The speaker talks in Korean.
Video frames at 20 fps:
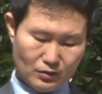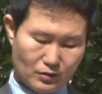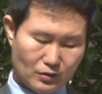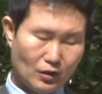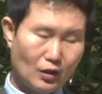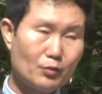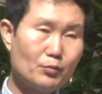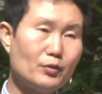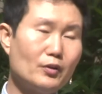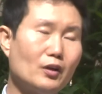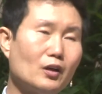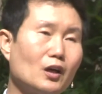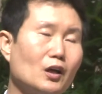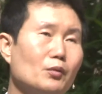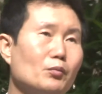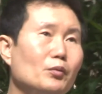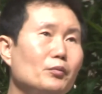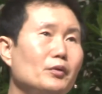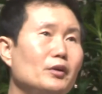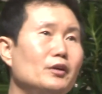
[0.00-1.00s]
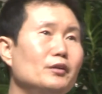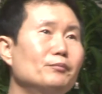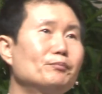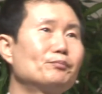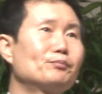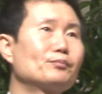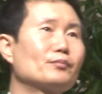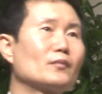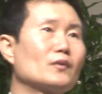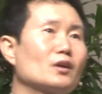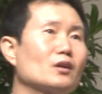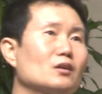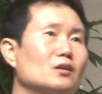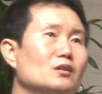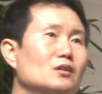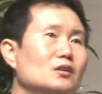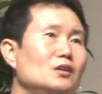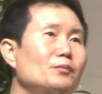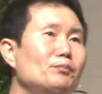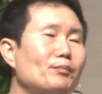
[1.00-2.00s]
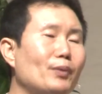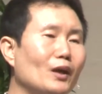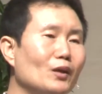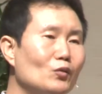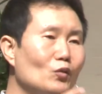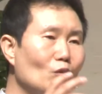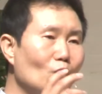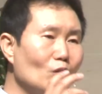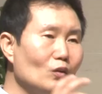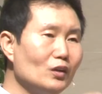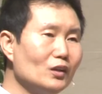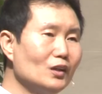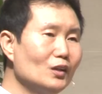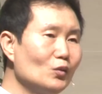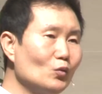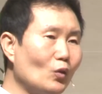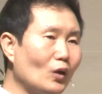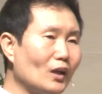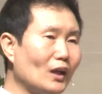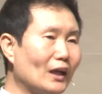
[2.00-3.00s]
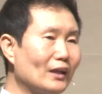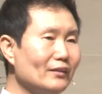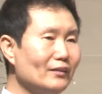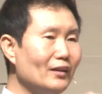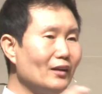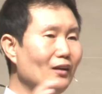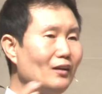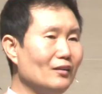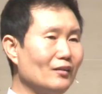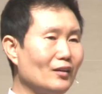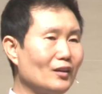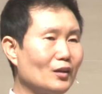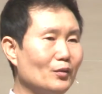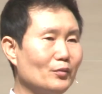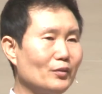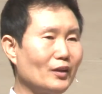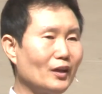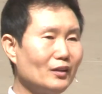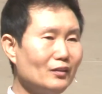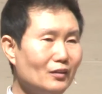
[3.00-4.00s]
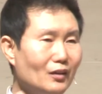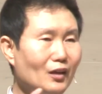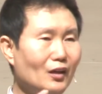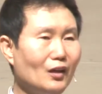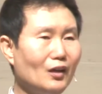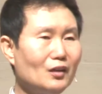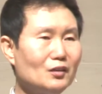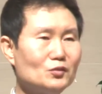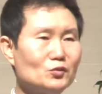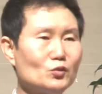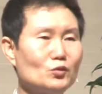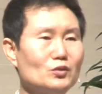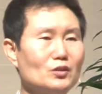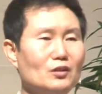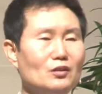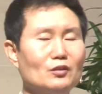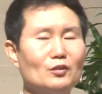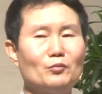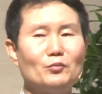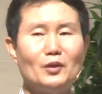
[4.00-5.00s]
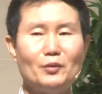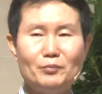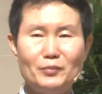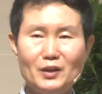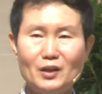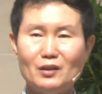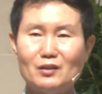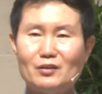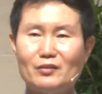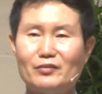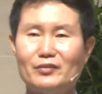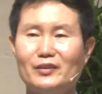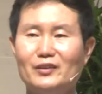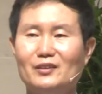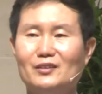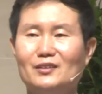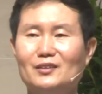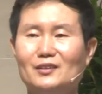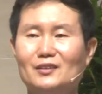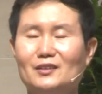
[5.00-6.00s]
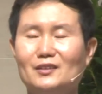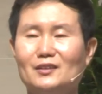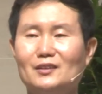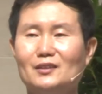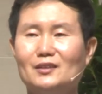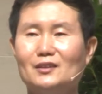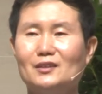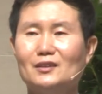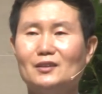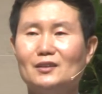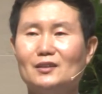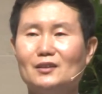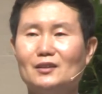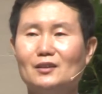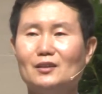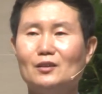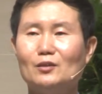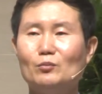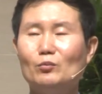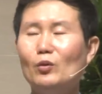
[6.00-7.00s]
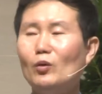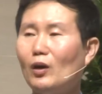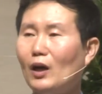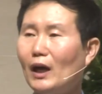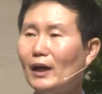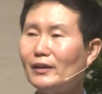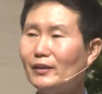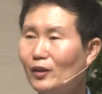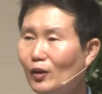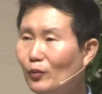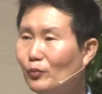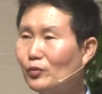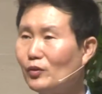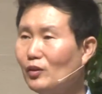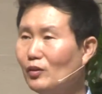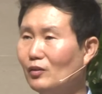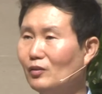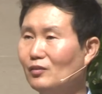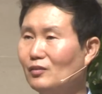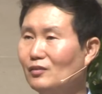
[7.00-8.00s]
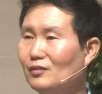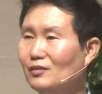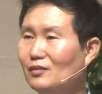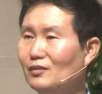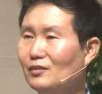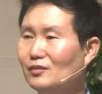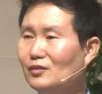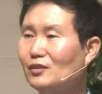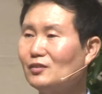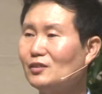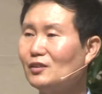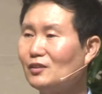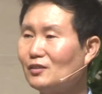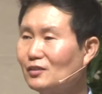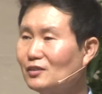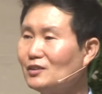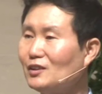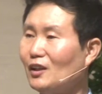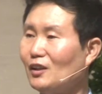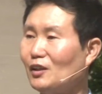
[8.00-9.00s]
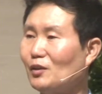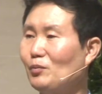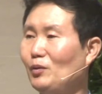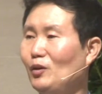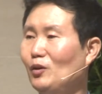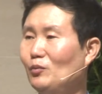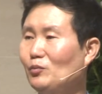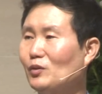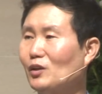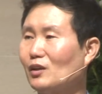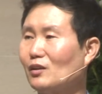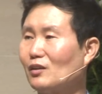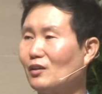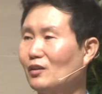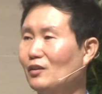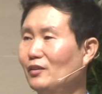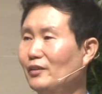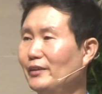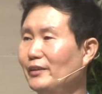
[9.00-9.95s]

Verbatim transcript: 여러분 생각해 보면은 그 베드로를 인도한 안드레를 생각해보세요. 안드레라는 존재는 너무나 미약했어요. 뭐 한 게 없어요. 성경에 등장하는 게 별로 없는 것 같아요.